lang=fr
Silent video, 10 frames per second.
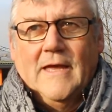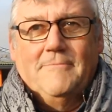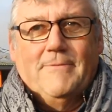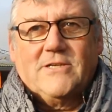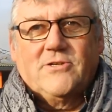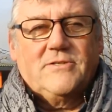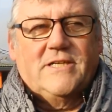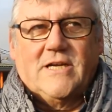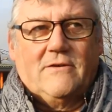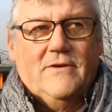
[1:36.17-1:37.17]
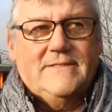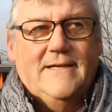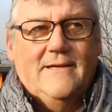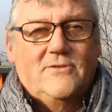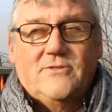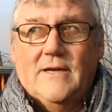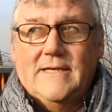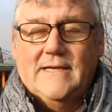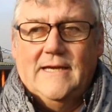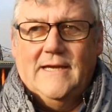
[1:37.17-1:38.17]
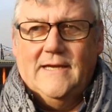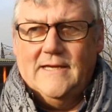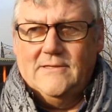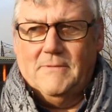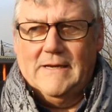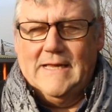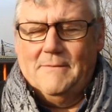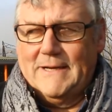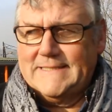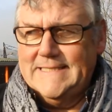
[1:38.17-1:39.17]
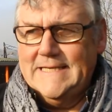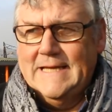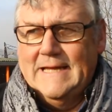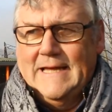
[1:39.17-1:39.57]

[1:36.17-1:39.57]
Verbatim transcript: Et par chance, à chaque fois, c'est le soleil est, parti.